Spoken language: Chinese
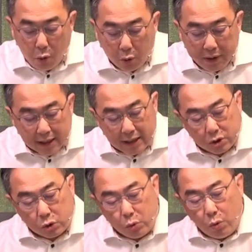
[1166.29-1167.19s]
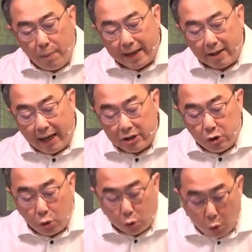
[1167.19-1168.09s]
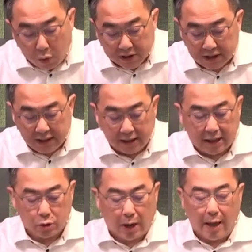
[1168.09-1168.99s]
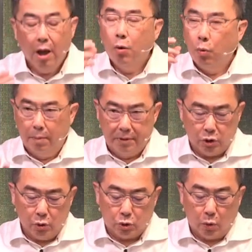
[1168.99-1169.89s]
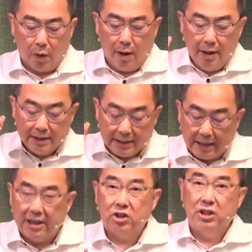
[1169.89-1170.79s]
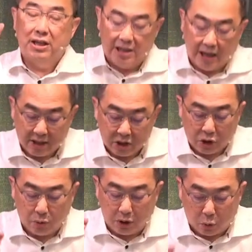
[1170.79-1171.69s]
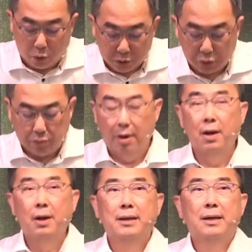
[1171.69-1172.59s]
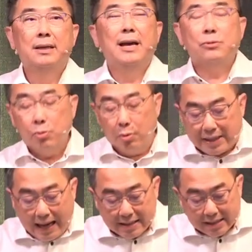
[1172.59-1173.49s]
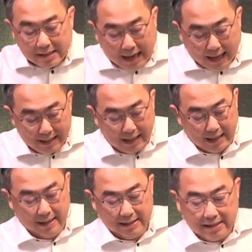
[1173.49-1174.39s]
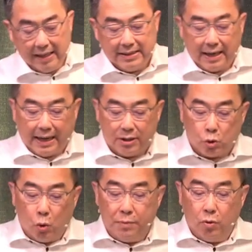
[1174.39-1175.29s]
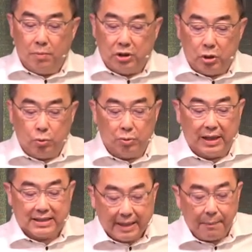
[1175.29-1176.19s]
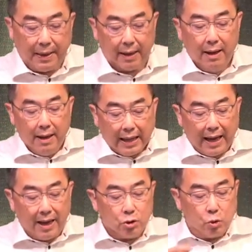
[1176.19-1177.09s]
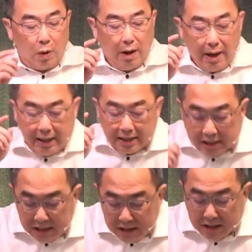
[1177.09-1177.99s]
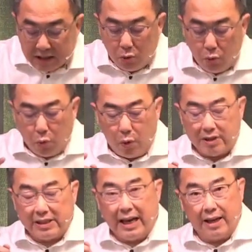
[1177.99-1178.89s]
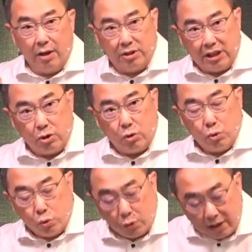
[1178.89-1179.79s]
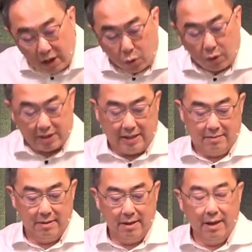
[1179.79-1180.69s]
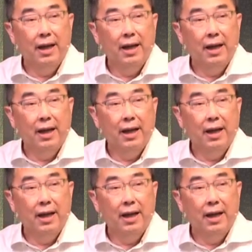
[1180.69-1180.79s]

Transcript: 如果一棵树，我们看到它已经有果实成长出来，我们就说这棵是一个成熟的果树。耶稣用大自然的现象来说明我们基督徒的生命。他说：“枝子如果想要结出属灵的果子。”